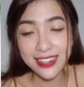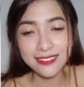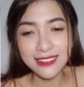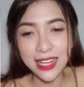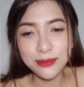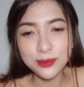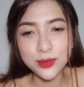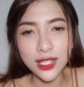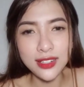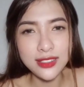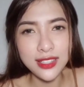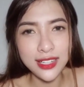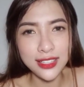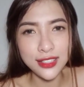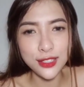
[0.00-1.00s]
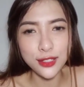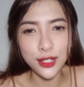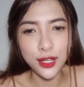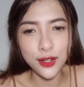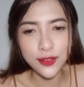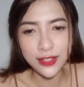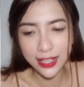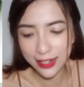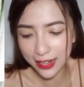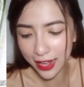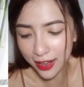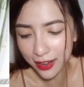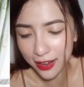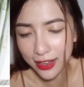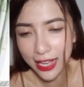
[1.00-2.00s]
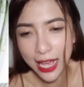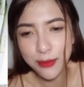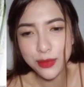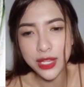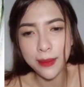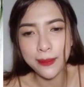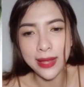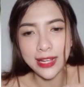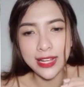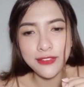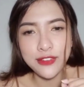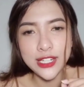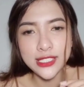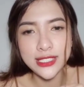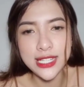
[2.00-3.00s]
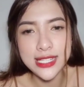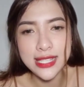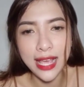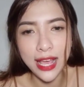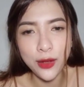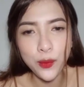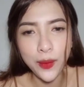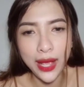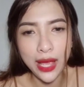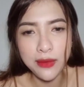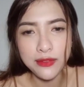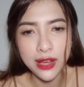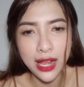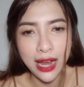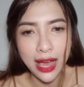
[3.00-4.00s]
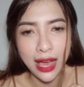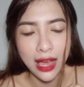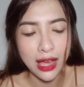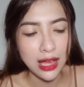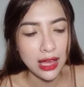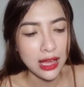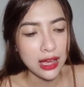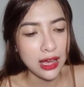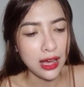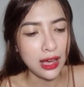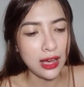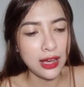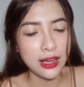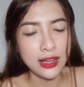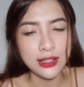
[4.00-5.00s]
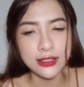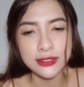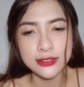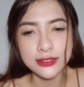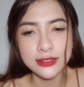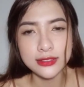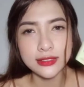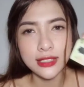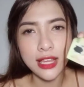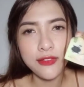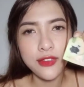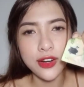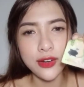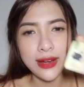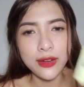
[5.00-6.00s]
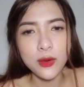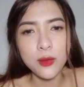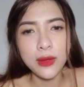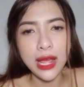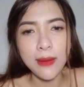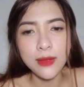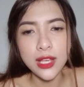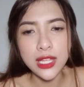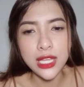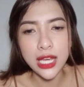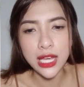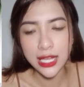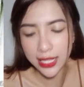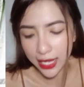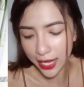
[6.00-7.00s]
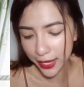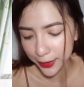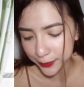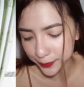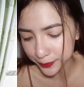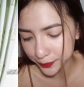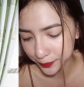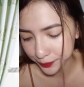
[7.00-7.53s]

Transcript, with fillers: 984 nha các tình yêu Jenna ơi em chụp lại cái phần chia sẻ của em và là uh, cái phần đang đúng của em cho chị nha